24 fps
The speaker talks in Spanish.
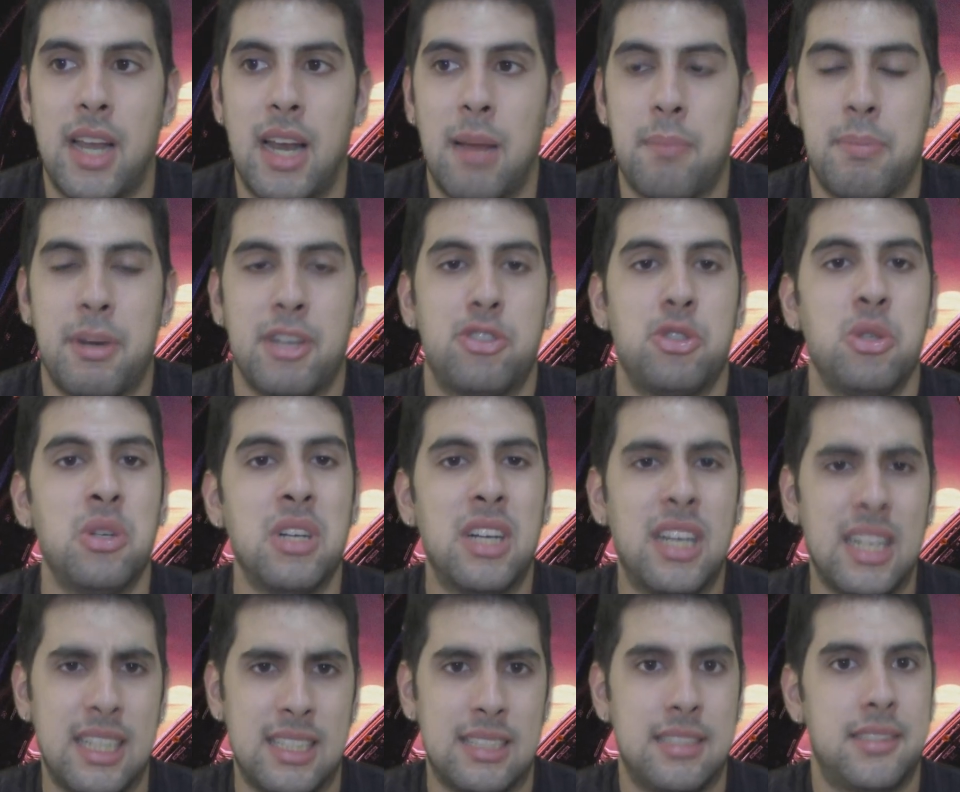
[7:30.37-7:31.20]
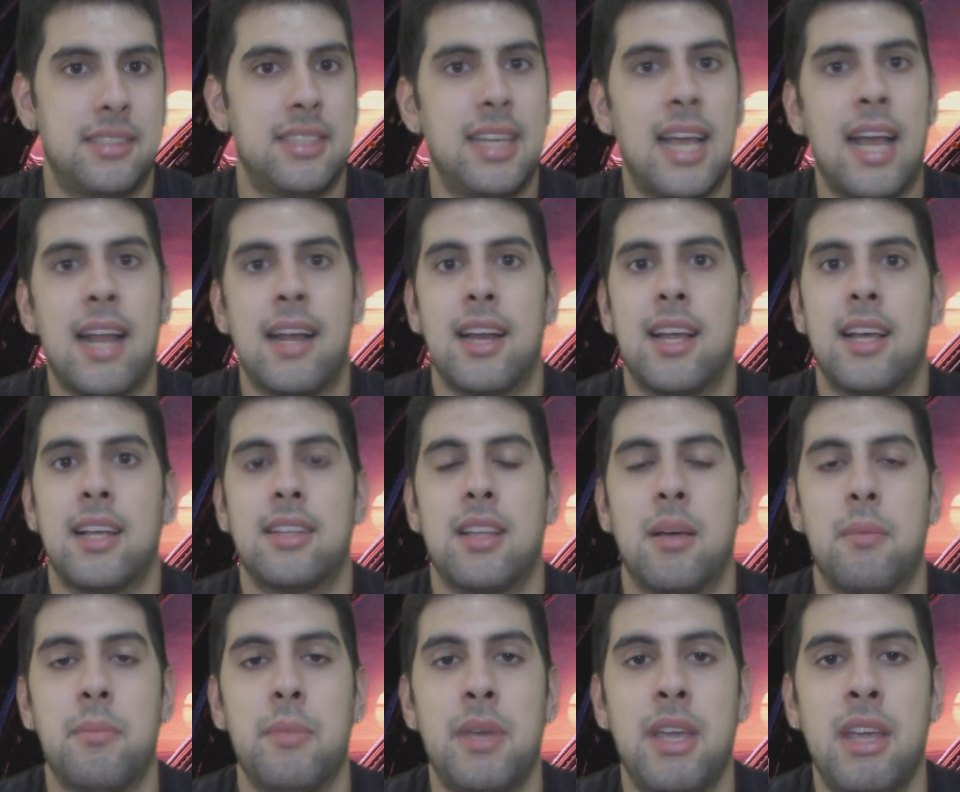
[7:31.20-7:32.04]
la, presión
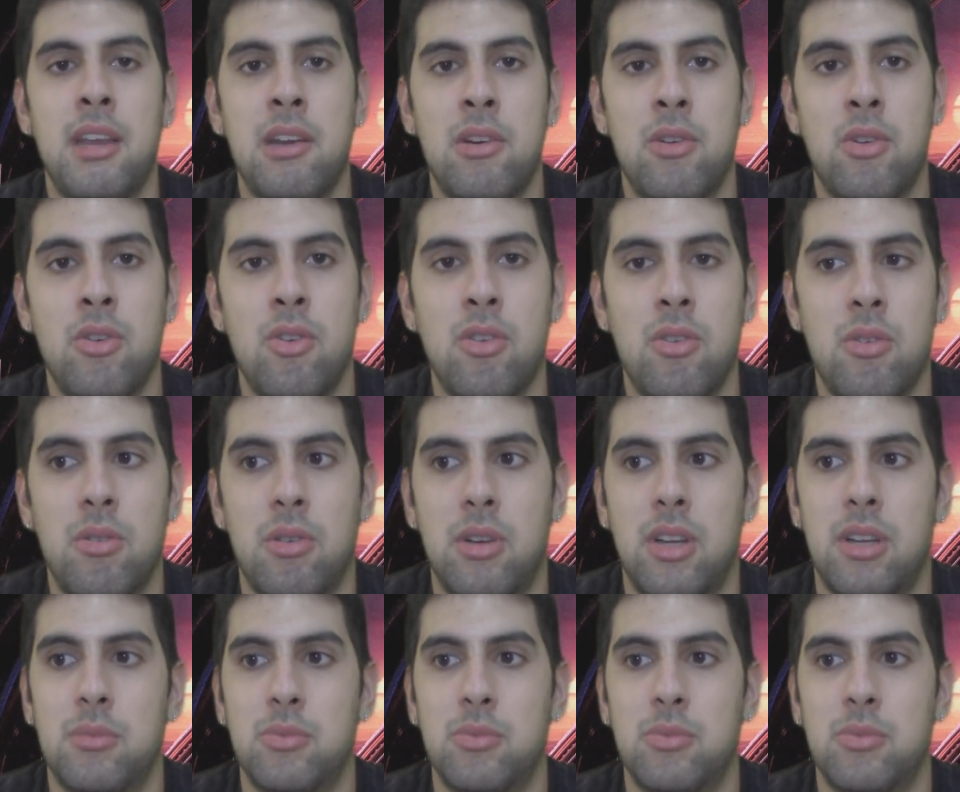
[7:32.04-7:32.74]
cristiana también, ¿no?